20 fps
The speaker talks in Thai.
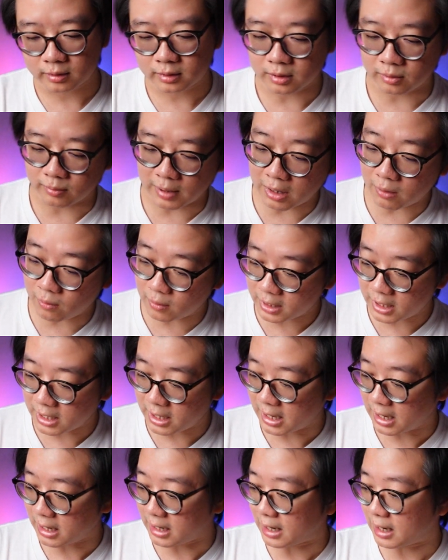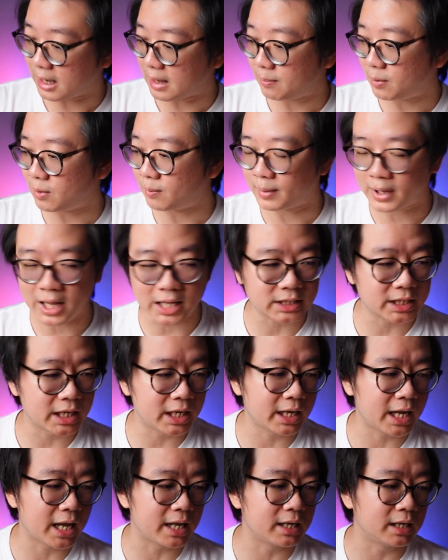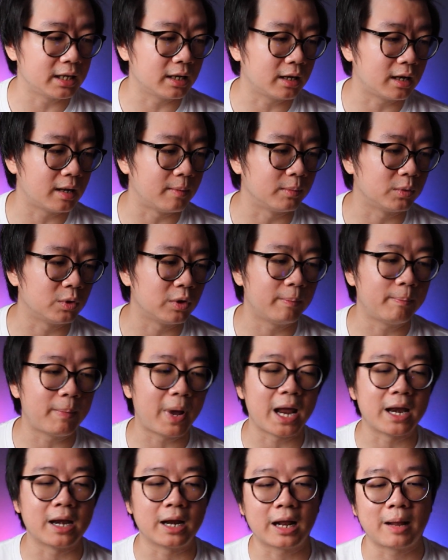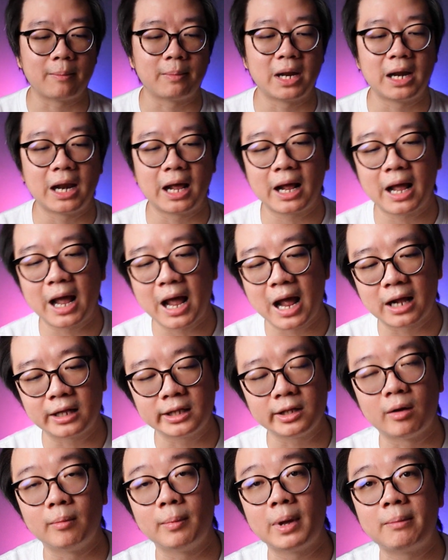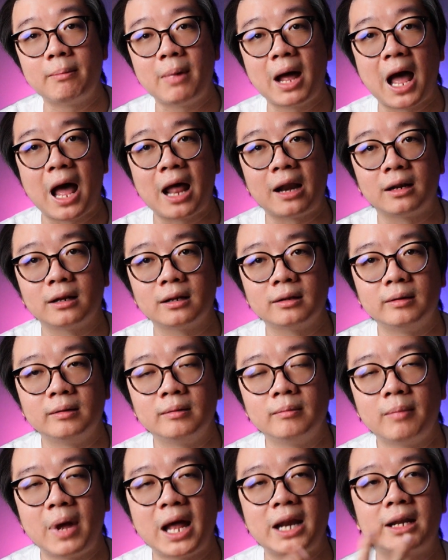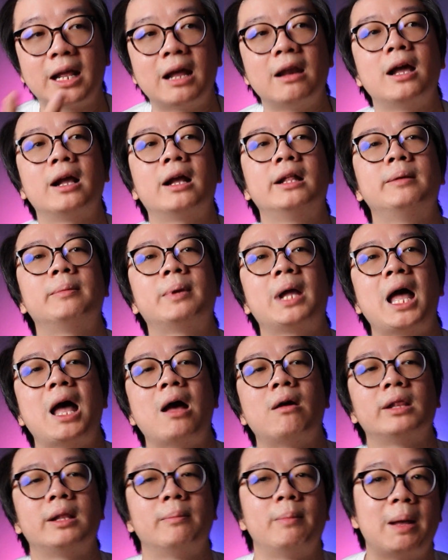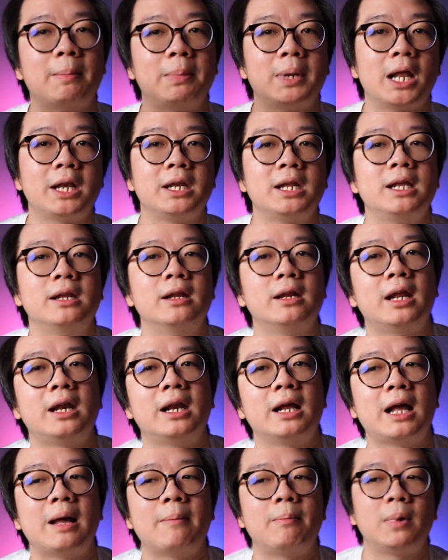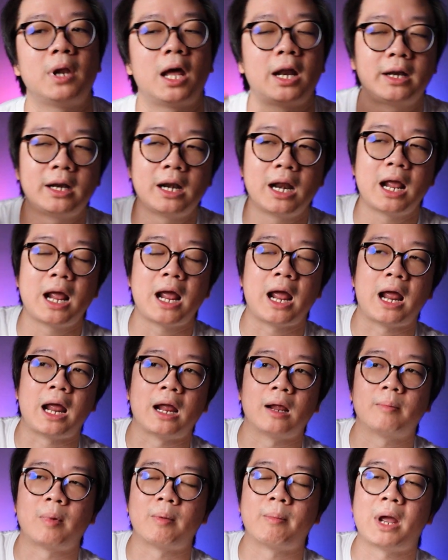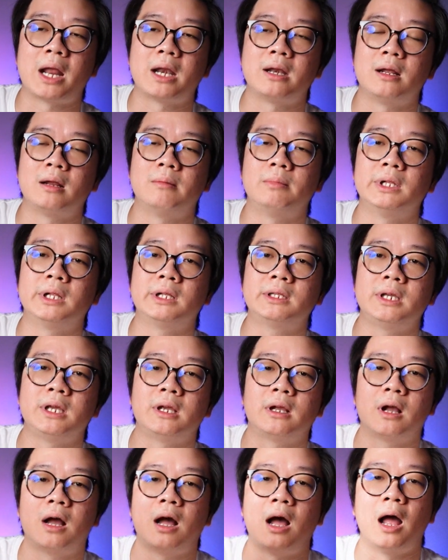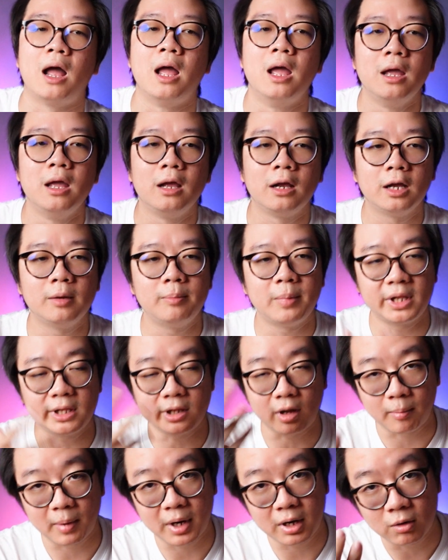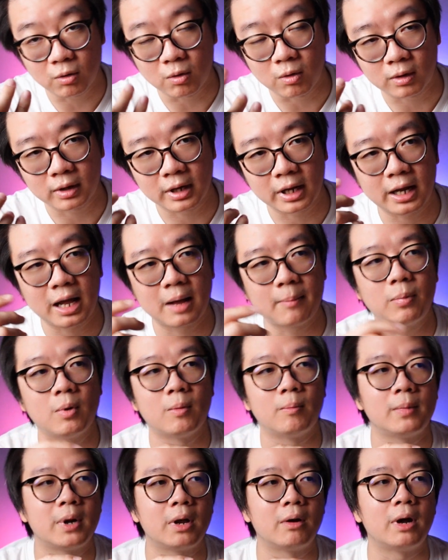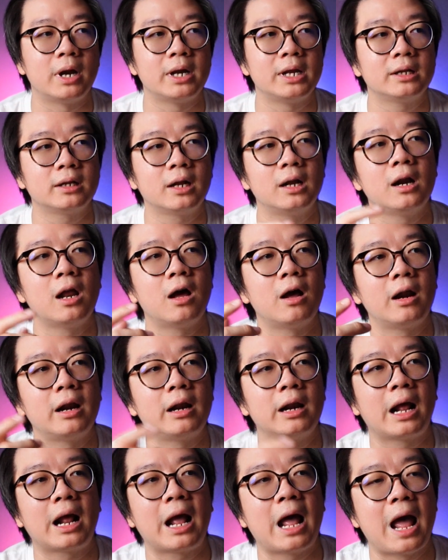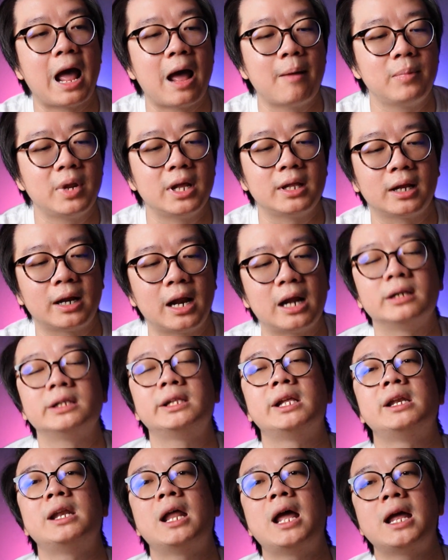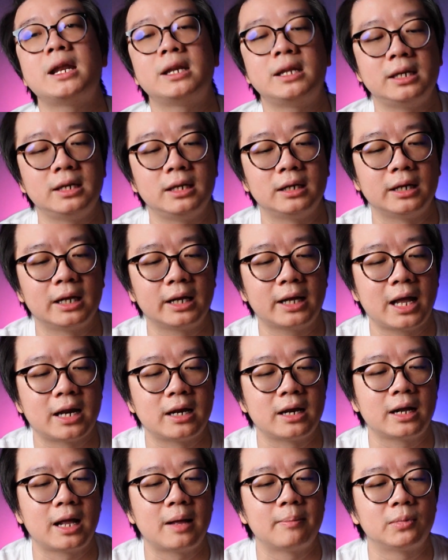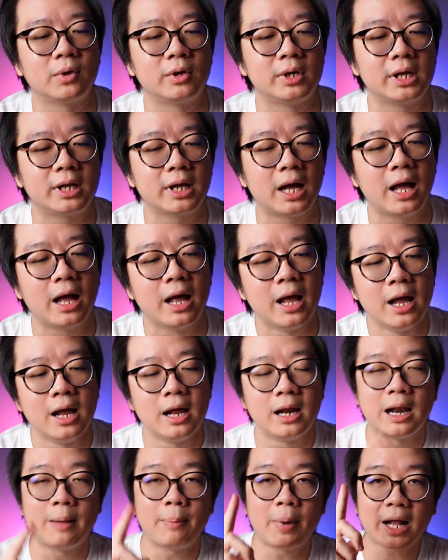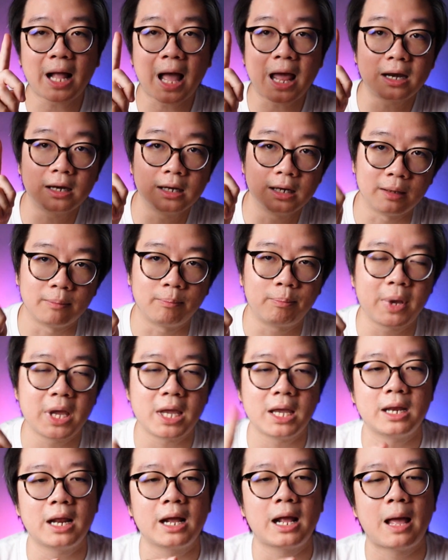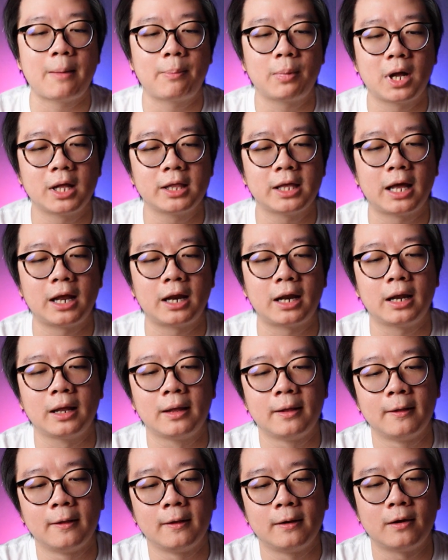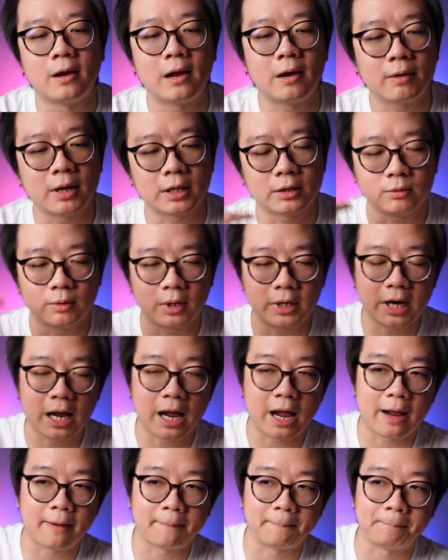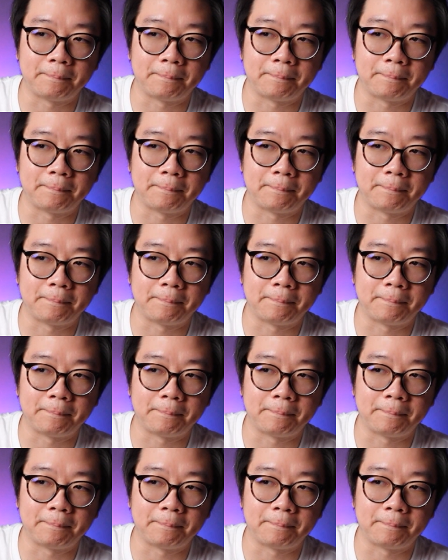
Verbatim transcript: ถือว่าโอเคนะครับผมการใช้งานอินเตอร์คอมทั่วไปนะครับในราคา 2,000 บาท 1,999 สำหรับล็อตนี้เท่านั้นนะครับล็อตหน้าประมาณเดือนพฤศจิกายนก็ขึ้นเป็น 2,600 นะครับผมเดี๋ยวอันนี้ก็รอราคาอัปเดตทางเซน่าอีกทีหนึ่งแล้วกันนะครับตัวนี้ก็รับประกัน 1 ปีนะครับก็จะน้อยกว่าตัวทาง